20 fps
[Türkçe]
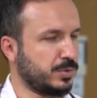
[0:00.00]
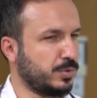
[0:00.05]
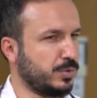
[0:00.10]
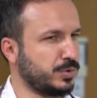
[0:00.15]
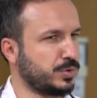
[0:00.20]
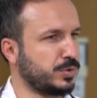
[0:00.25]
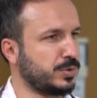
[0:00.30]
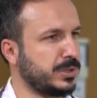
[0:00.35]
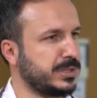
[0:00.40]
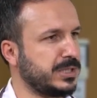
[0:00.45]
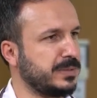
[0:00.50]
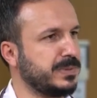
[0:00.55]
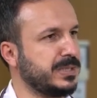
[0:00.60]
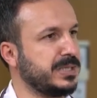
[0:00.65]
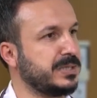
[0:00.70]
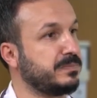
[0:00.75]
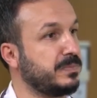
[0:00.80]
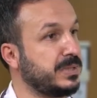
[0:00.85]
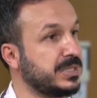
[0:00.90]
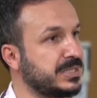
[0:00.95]
kontrol
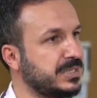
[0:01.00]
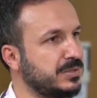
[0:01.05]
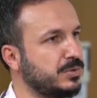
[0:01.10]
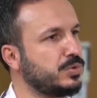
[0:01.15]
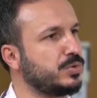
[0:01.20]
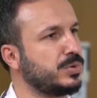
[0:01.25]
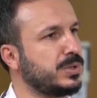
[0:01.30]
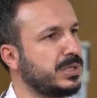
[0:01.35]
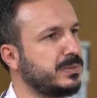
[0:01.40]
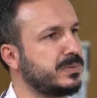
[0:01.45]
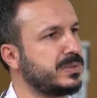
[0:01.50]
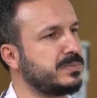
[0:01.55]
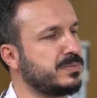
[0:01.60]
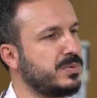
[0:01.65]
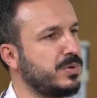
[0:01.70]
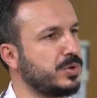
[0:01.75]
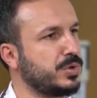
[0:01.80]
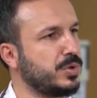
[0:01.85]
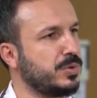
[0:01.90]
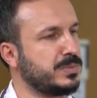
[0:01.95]
edebilir, bası uygulanabilir
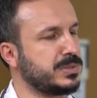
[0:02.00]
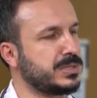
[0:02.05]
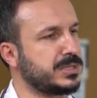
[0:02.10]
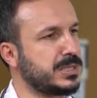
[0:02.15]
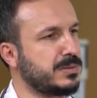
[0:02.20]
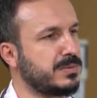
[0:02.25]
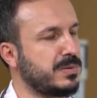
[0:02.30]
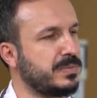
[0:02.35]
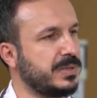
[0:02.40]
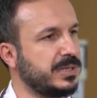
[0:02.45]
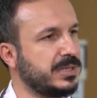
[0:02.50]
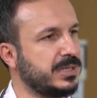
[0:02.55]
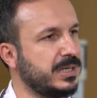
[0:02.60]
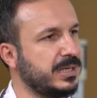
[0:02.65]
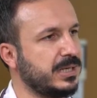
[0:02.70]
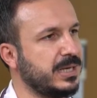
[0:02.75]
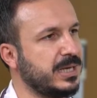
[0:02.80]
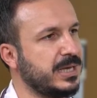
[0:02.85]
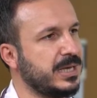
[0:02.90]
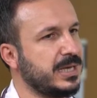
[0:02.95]
bölge olması
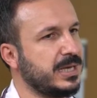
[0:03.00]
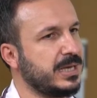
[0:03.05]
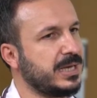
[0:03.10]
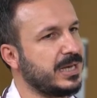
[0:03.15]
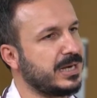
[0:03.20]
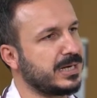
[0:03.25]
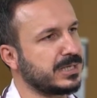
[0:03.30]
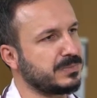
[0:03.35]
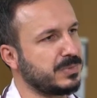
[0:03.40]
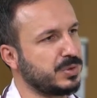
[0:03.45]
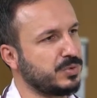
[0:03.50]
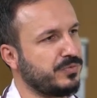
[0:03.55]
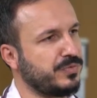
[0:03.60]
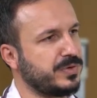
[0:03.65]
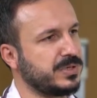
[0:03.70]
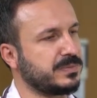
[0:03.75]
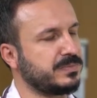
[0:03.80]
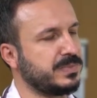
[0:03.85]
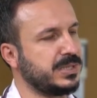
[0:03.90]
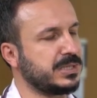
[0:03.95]
sebebiyle herhangi bir
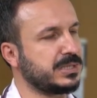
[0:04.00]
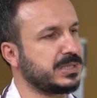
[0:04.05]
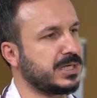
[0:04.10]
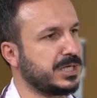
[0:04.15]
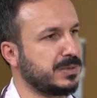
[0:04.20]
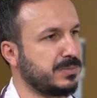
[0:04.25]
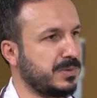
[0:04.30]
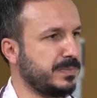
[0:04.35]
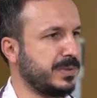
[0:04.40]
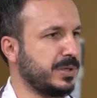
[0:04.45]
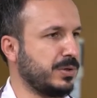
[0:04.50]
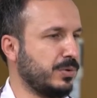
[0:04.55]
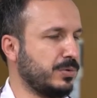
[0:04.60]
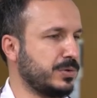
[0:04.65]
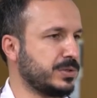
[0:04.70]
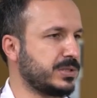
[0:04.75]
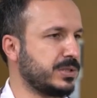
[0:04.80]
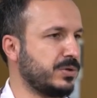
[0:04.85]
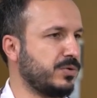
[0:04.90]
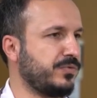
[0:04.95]
ufak bir kanama bile
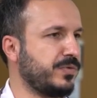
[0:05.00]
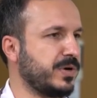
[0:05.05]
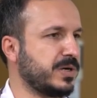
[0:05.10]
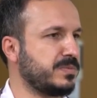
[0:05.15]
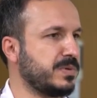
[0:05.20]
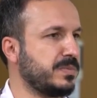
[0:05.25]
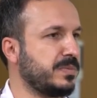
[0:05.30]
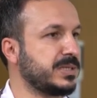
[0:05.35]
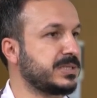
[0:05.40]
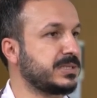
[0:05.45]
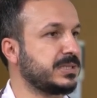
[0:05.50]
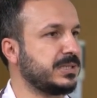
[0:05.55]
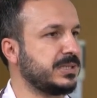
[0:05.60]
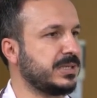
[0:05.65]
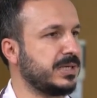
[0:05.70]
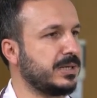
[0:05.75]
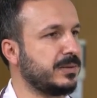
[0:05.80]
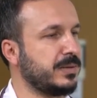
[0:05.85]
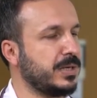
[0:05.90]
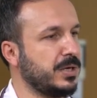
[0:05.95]
olsa ufak bir
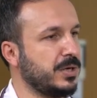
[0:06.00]
basıyla